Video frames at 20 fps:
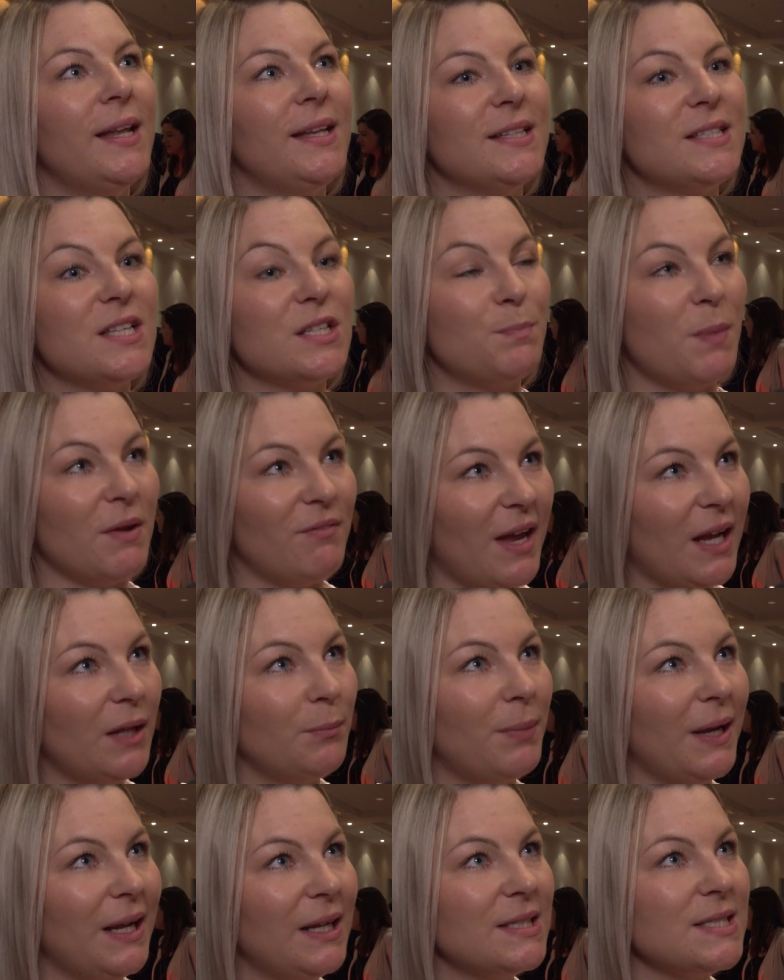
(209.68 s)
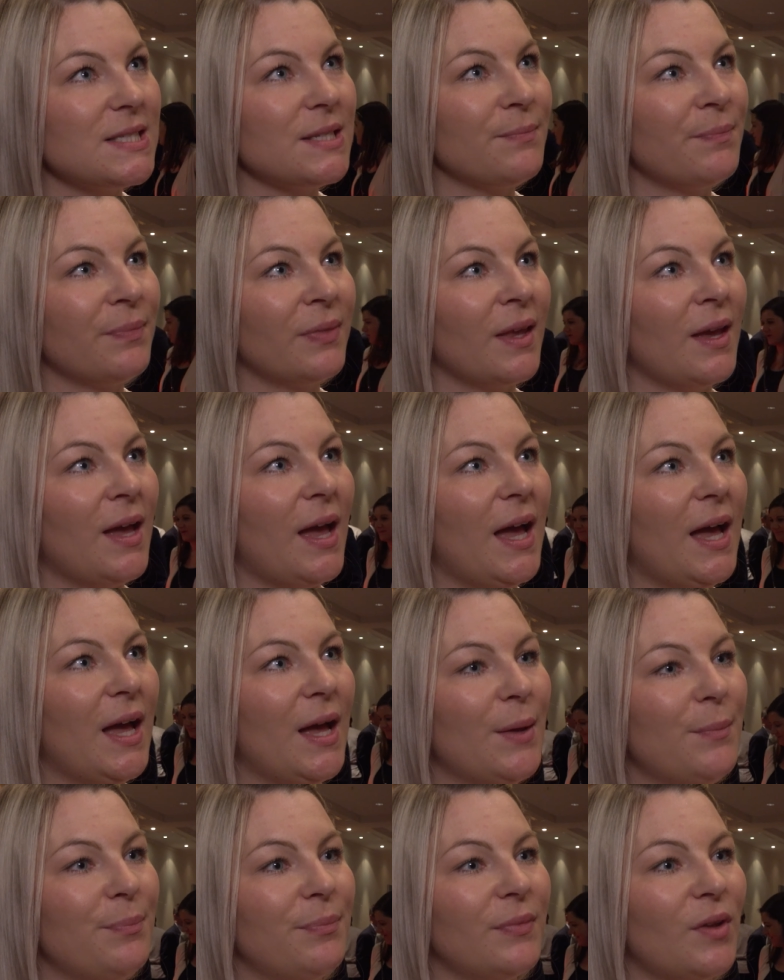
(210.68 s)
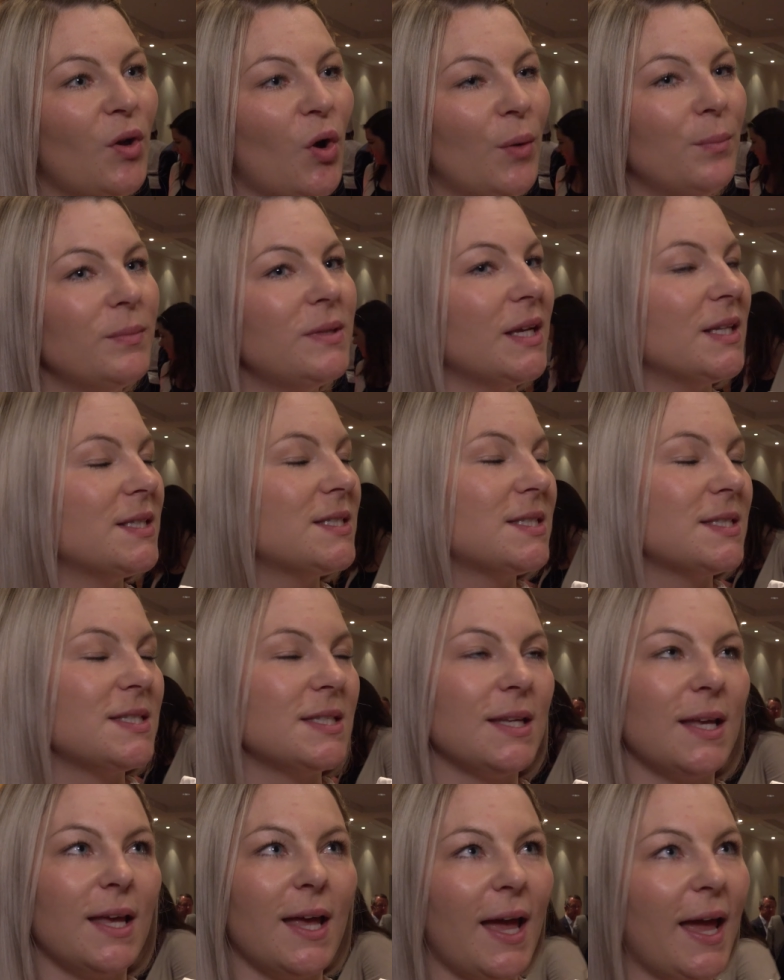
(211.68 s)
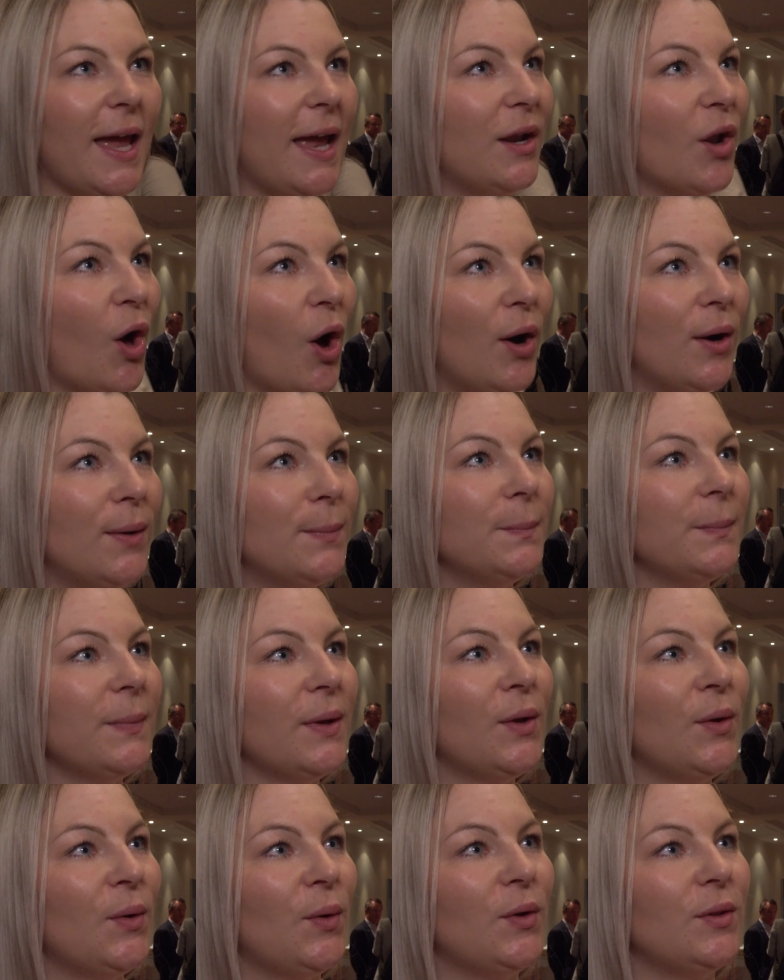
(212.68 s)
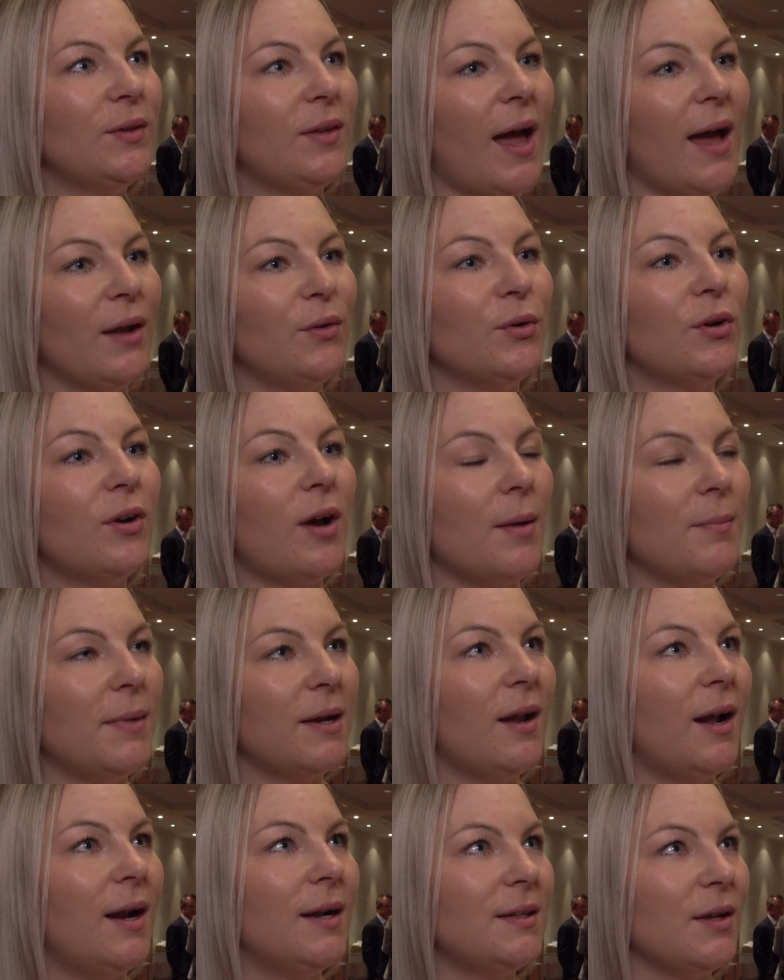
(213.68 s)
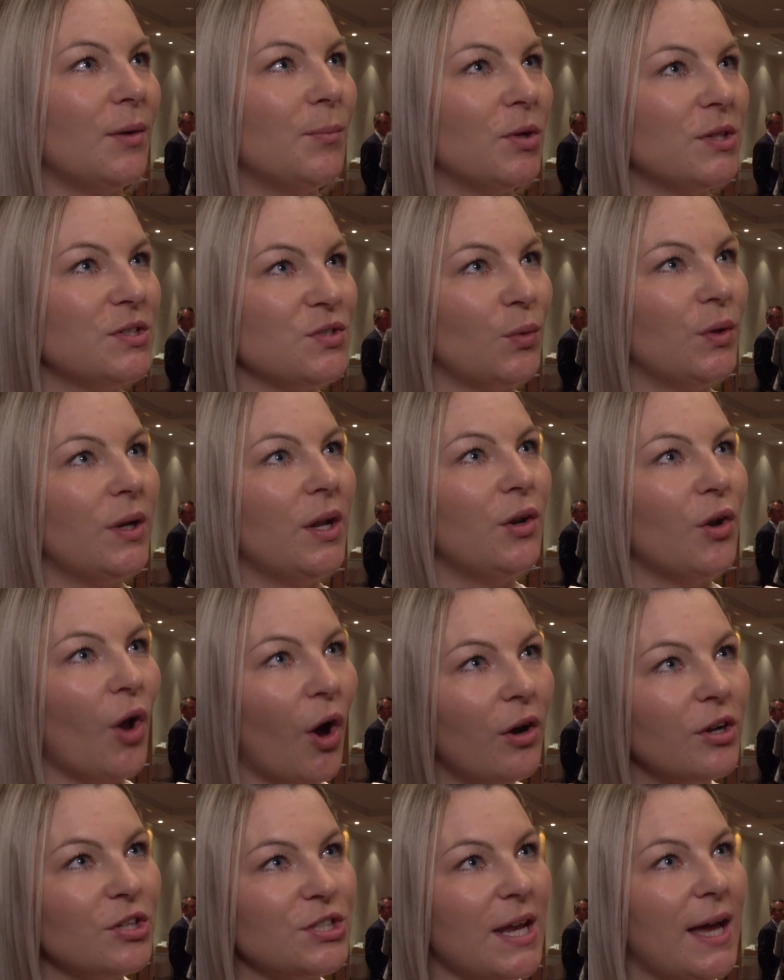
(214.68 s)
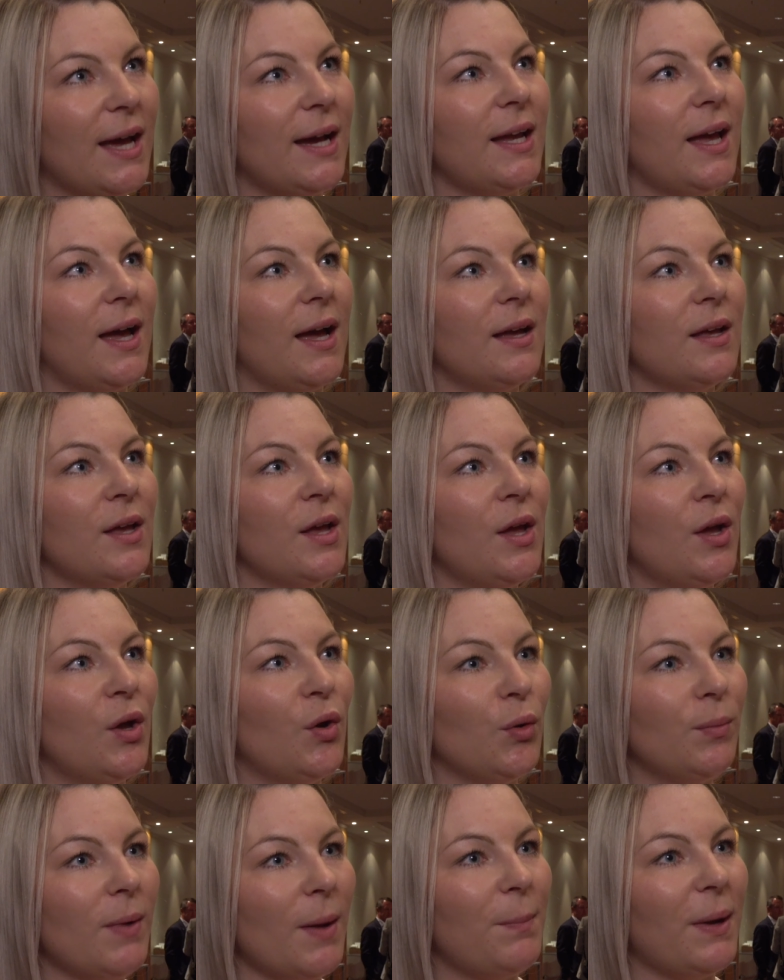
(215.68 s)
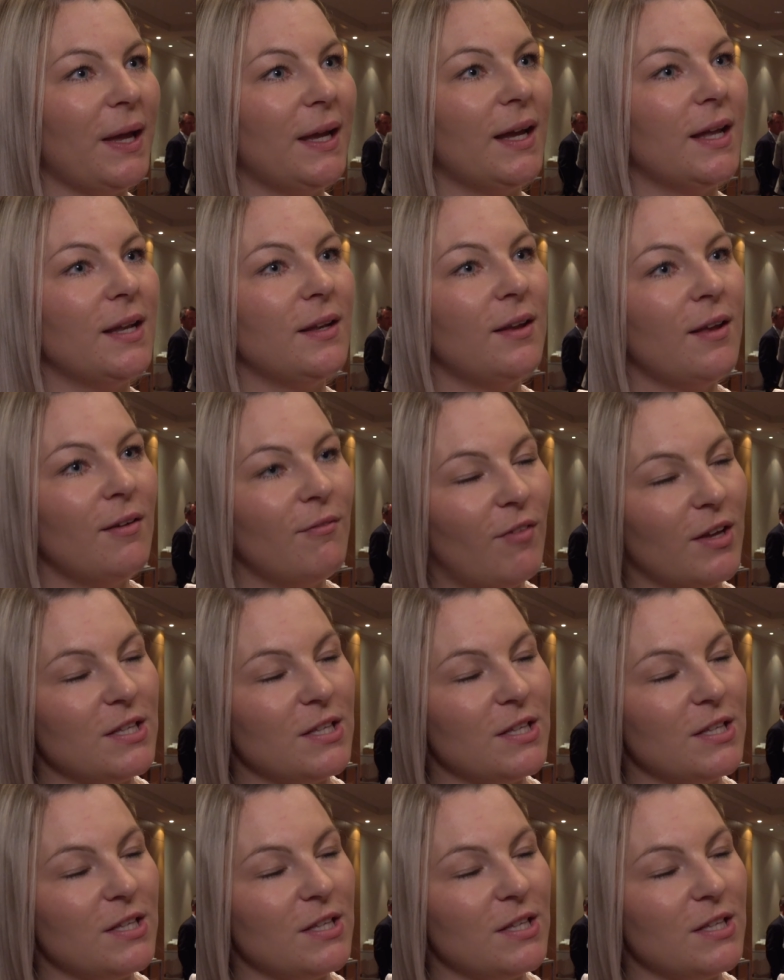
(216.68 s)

Dieses Bewegtbild ähm, kommt jetzt enorm und dadurch kann man halt die Emotionen noch stärker rüberbringen.